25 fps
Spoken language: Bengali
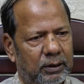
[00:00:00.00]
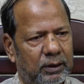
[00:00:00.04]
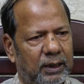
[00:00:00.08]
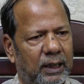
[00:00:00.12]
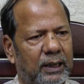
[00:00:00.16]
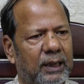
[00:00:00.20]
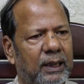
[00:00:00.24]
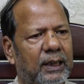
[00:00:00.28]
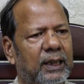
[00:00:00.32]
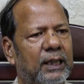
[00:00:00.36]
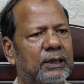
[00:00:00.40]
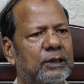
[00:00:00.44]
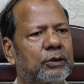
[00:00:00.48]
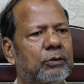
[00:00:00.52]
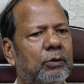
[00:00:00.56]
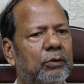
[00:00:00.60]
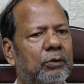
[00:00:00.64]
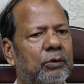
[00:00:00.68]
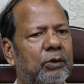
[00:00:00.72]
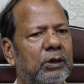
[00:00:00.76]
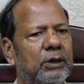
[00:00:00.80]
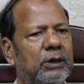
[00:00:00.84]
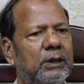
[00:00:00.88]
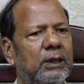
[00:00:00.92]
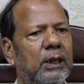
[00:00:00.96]
তারা কাজ
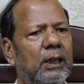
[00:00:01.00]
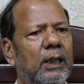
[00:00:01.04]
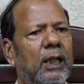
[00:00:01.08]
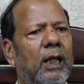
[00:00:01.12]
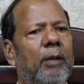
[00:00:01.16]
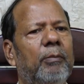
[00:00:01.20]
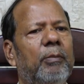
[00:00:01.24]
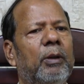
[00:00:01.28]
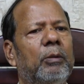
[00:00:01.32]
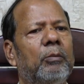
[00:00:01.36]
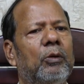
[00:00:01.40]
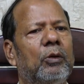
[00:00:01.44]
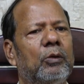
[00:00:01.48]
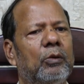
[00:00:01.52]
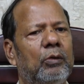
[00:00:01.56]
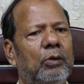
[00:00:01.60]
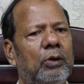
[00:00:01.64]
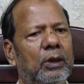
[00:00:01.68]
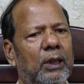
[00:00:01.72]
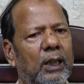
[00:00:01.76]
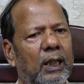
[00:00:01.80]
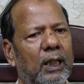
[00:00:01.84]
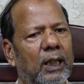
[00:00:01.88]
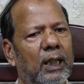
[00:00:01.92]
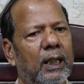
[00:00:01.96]
করতেছে আমার মনে
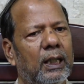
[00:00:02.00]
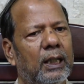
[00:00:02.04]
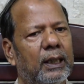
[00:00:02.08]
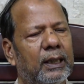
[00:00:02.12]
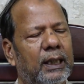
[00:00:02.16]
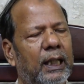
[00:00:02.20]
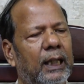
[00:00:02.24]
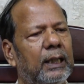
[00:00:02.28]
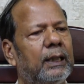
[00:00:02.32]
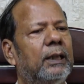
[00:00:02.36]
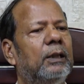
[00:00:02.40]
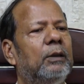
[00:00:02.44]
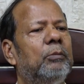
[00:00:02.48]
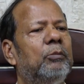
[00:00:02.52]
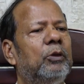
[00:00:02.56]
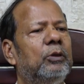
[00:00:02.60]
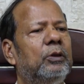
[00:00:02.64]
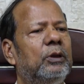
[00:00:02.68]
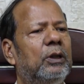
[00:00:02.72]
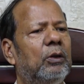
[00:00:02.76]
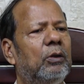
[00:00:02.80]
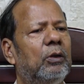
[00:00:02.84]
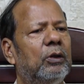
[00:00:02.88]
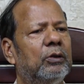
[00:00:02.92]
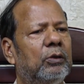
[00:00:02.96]
হয় কালকের
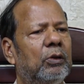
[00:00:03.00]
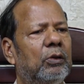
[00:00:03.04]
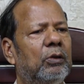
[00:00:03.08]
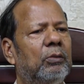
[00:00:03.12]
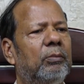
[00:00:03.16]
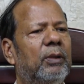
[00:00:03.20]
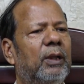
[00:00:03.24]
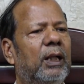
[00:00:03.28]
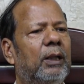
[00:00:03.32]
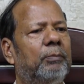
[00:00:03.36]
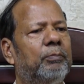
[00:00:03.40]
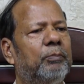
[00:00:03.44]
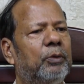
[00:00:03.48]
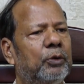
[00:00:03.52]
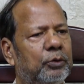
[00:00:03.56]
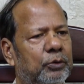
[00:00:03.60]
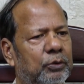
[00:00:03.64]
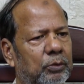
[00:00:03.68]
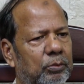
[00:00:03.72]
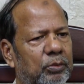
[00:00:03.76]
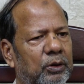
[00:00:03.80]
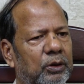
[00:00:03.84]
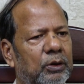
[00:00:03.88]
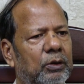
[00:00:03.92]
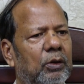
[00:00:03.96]
মধ্যে হয়তো বা
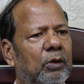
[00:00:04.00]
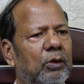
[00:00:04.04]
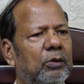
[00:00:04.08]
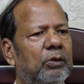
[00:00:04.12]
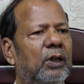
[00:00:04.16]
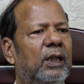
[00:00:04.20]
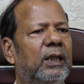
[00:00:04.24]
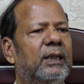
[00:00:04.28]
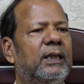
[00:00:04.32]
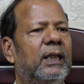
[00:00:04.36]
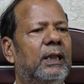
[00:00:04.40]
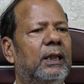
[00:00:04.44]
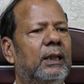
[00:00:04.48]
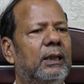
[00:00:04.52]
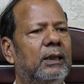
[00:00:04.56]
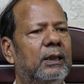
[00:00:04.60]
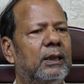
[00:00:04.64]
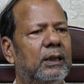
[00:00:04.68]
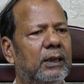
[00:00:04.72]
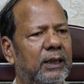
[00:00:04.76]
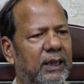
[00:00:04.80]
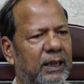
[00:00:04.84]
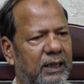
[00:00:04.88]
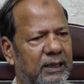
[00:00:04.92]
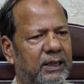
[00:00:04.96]
পরশুর মধ্যে হয়তো একটা
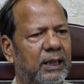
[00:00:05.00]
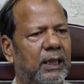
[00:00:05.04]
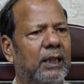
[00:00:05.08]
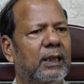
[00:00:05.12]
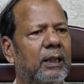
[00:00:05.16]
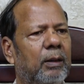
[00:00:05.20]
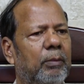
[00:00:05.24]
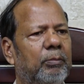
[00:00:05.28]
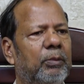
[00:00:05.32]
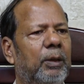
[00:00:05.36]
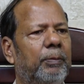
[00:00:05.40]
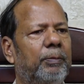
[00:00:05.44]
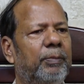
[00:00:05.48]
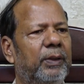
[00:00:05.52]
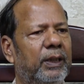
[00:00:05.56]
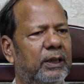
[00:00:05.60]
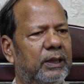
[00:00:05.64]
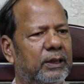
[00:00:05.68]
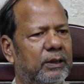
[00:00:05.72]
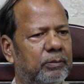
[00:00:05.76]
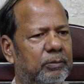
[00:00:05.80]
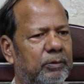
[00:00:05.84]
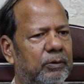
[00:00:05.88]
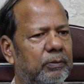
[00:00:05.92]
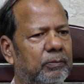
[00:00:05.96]
রেজাল্ট আমরা পেয়ে
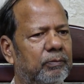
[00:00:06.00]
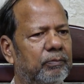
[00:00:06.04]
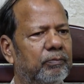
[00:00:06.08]
যাব